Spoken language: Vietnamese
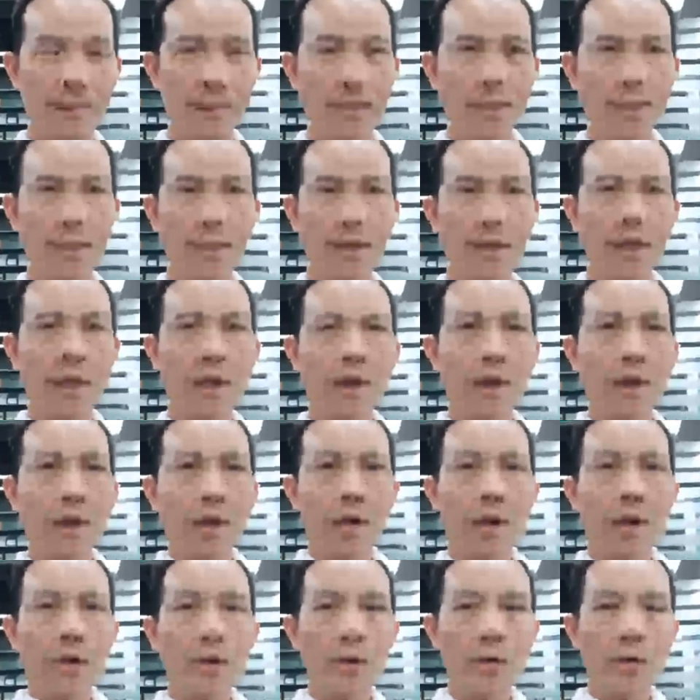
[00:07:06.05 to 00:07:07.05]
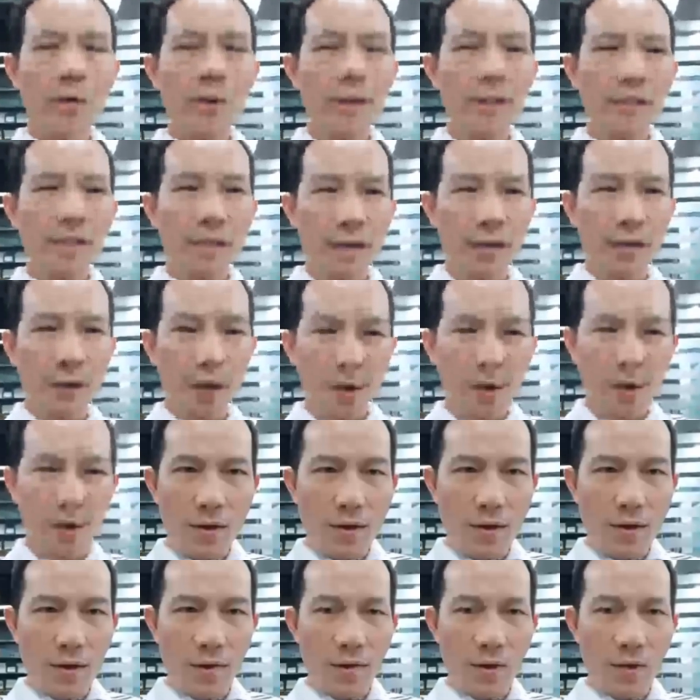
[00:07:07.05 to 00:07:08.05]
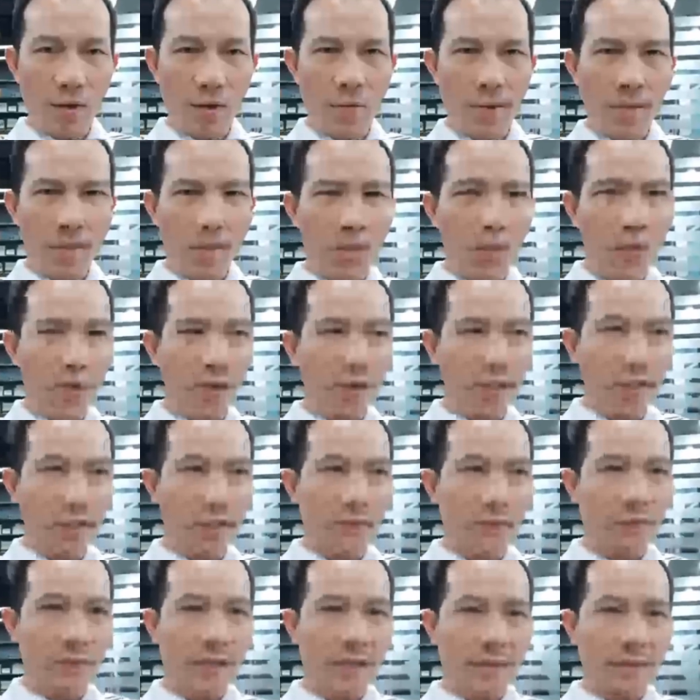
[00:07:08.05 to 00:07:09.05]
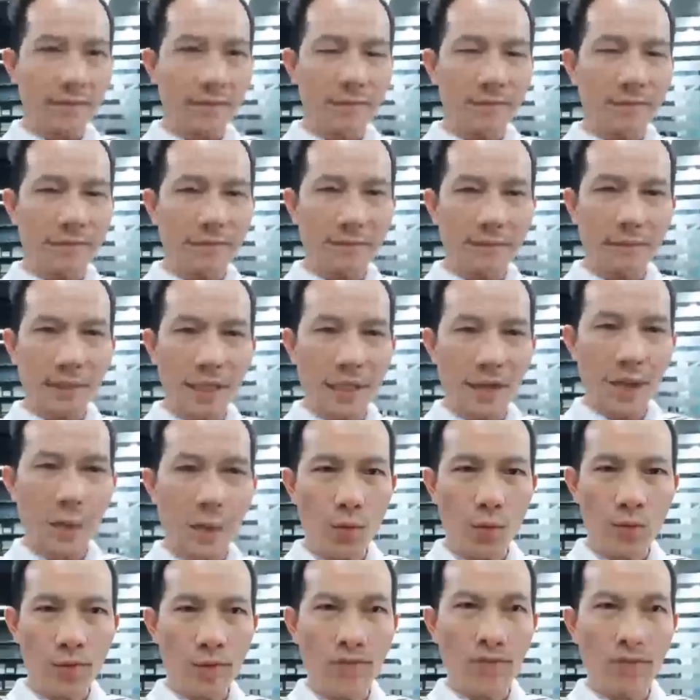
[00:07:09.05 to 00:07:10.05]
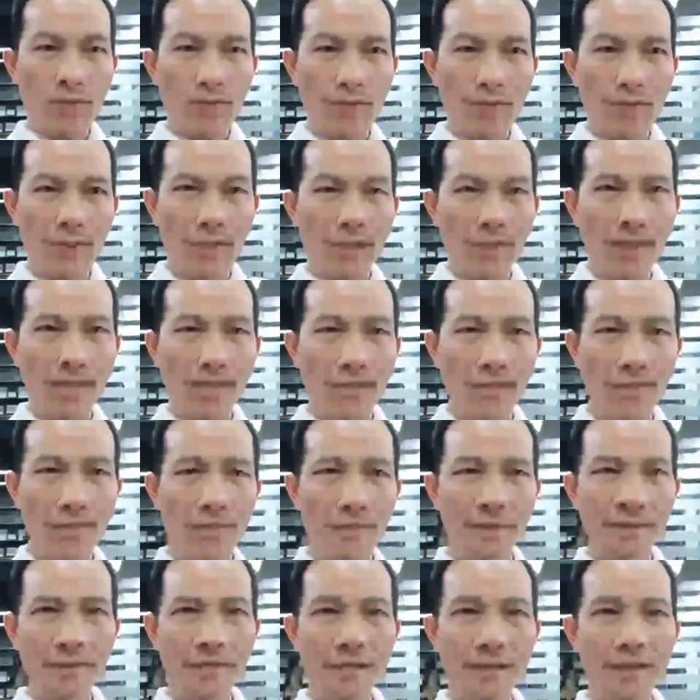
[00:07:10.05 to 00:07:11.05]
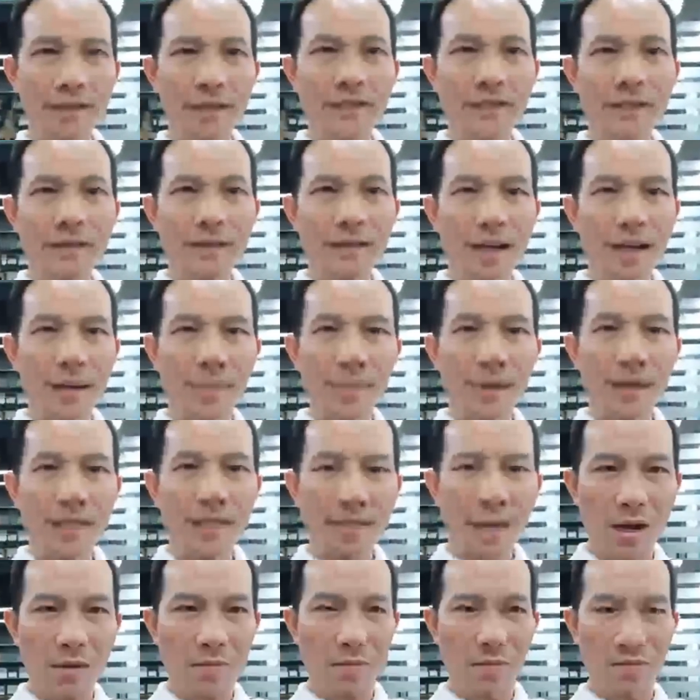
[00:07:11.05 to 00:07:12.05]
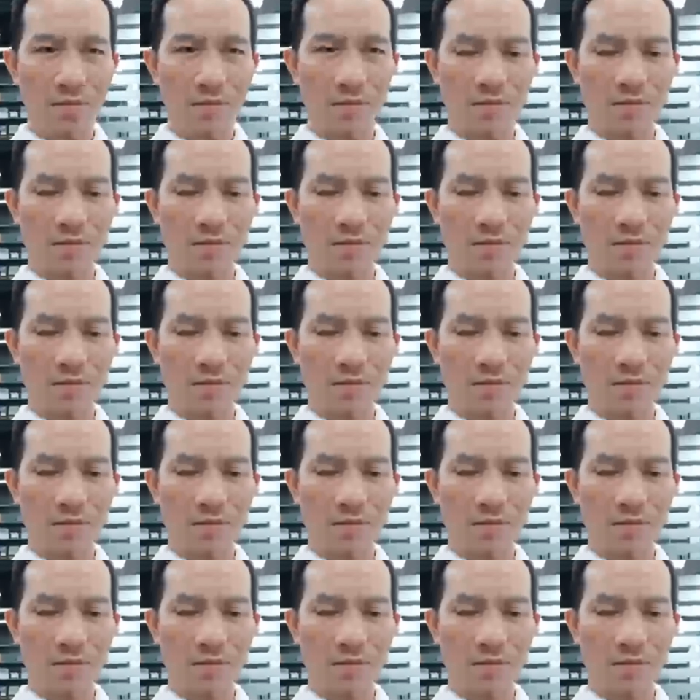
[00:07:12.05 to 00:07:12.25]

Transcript: Thì nỗi sợ đó nó bắt nguồn từ việc thiếu những tri thức, những kiến thức ở bên trong,